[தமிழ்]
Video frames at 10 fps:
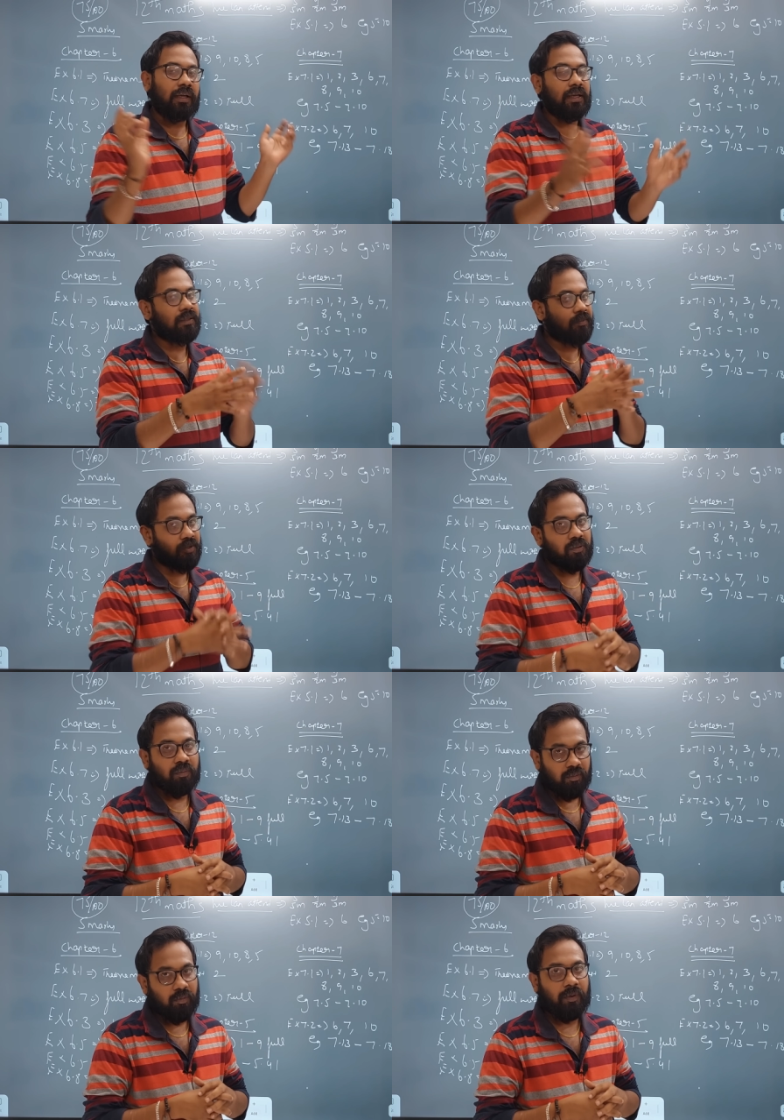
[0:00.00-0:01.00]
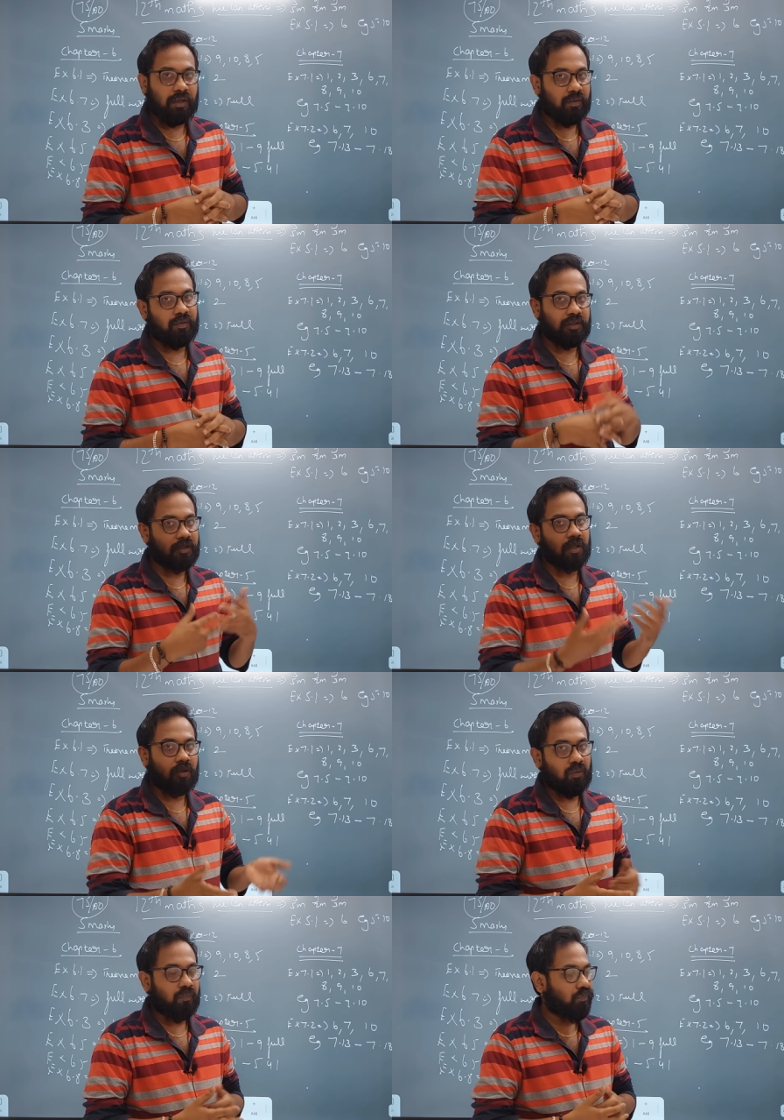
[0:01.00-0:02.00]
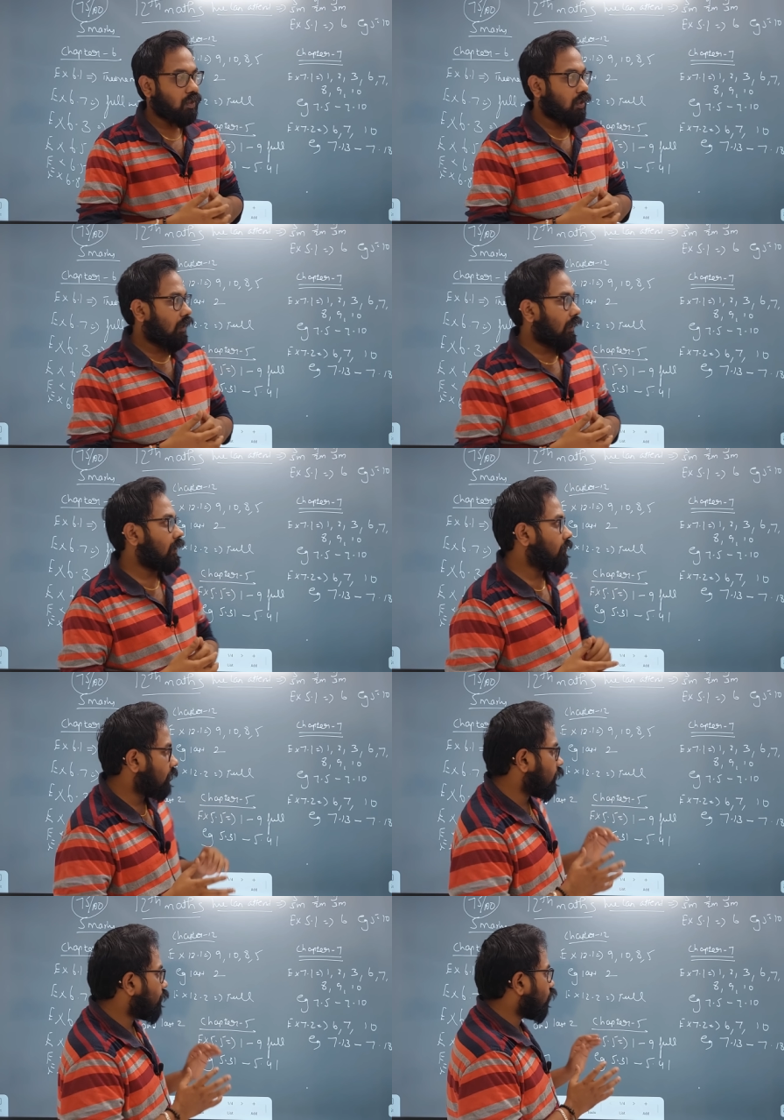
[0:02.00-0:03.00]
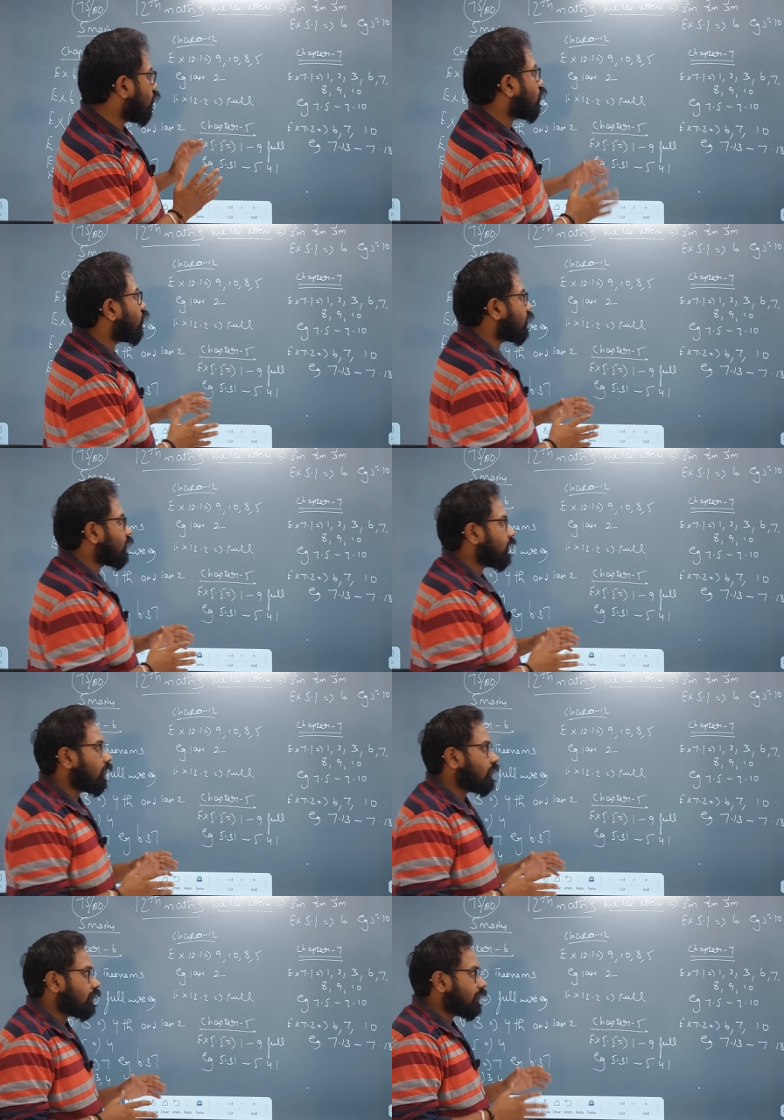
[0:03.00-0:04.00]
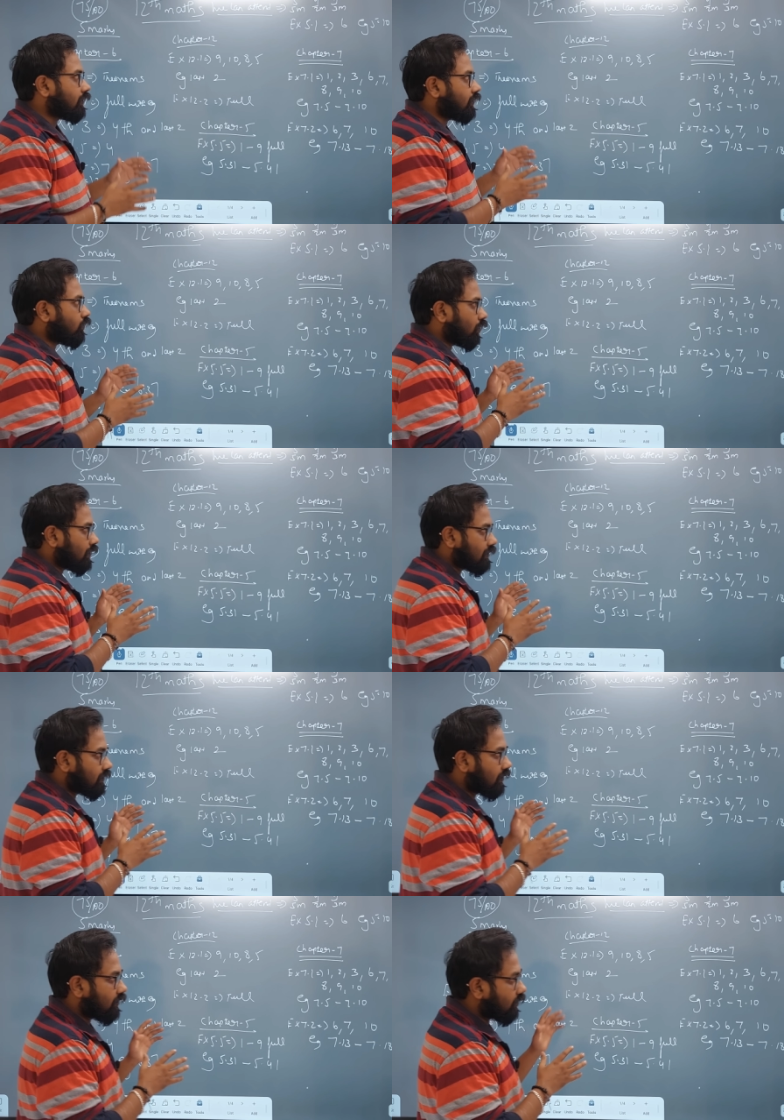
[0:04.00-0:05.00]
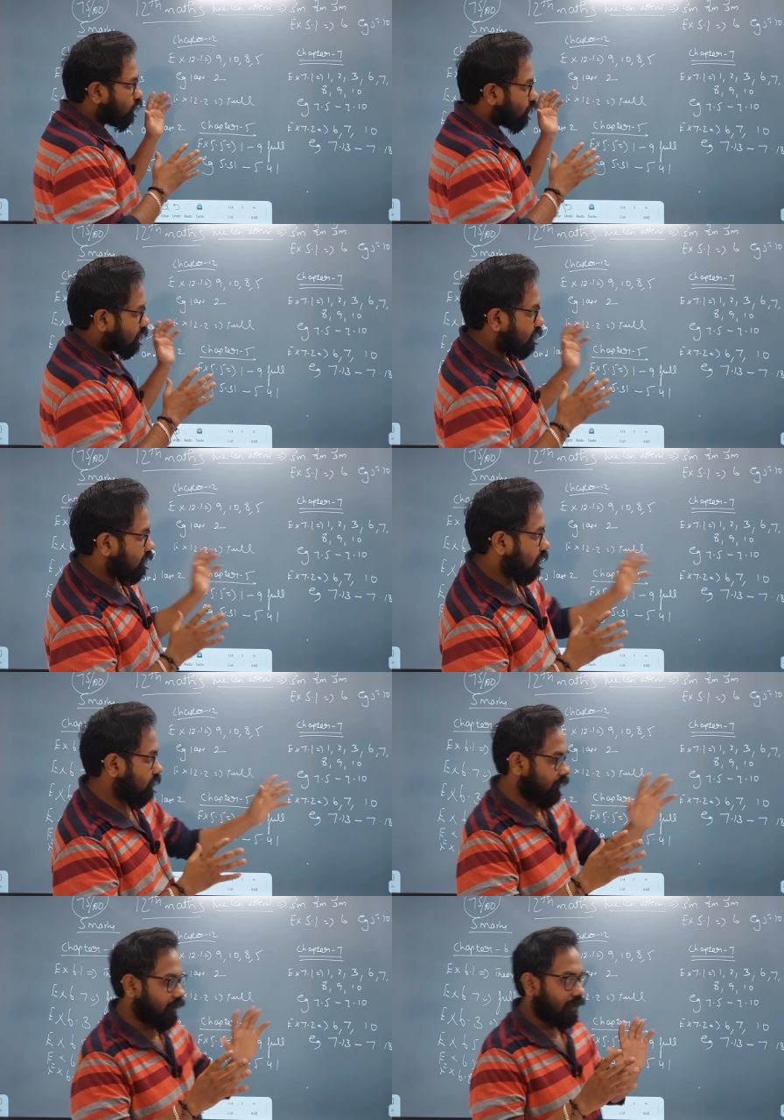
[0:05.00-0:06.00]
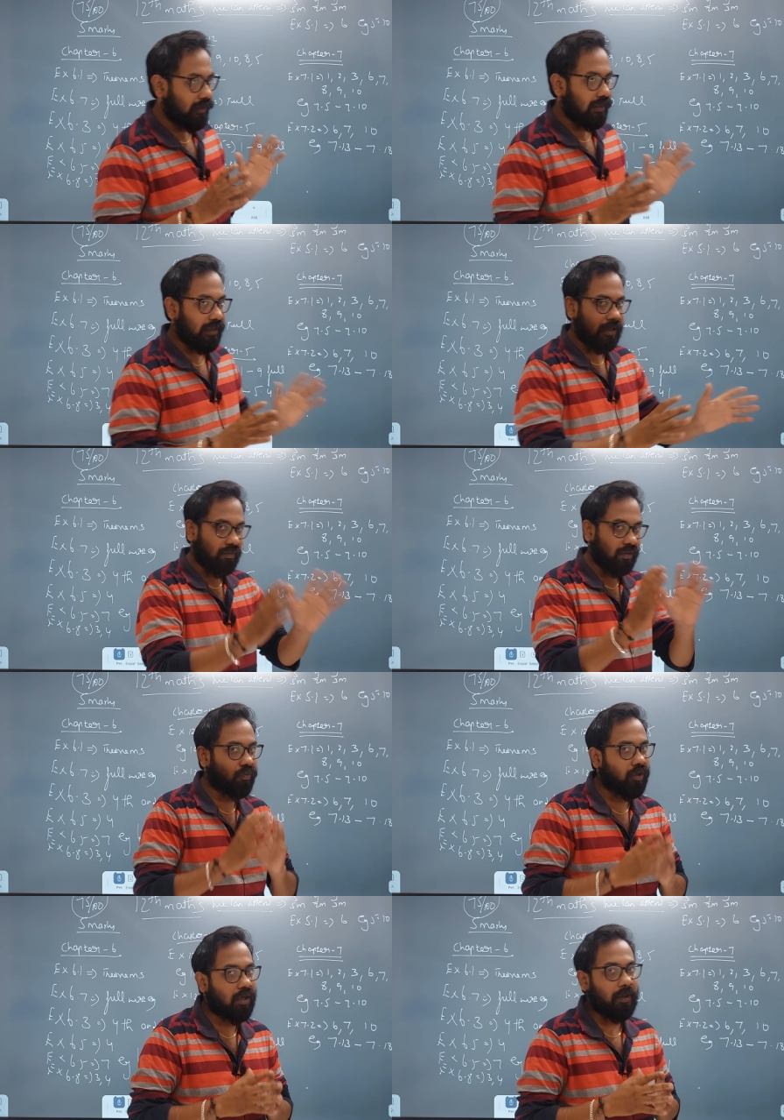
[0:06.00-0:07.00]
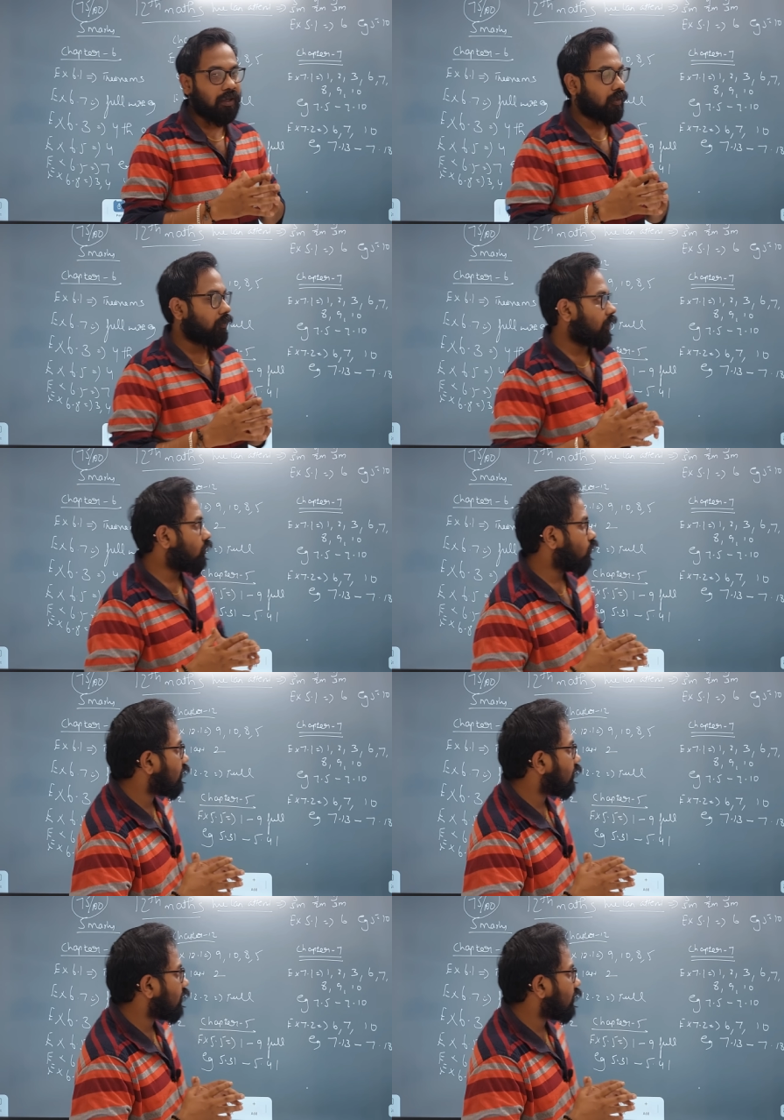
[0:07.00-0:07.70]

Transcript: எல்லா சம்ஸையும் நம்ம பார்க்க வச்சு தான் இருக்கோம் அதே மாதிரி தான் இப்போ உங்களுக்கு கொடுத்துருக்குறேன் கிட்டத்தட்ட ஒரு எக்ஸசைஸ் எடுத்தோன்னா ஒரு எக்ஸசைஸில் அந்த ஏரியா வந்து ஃபுல்லாக பார்க்குற மாதிரி தான்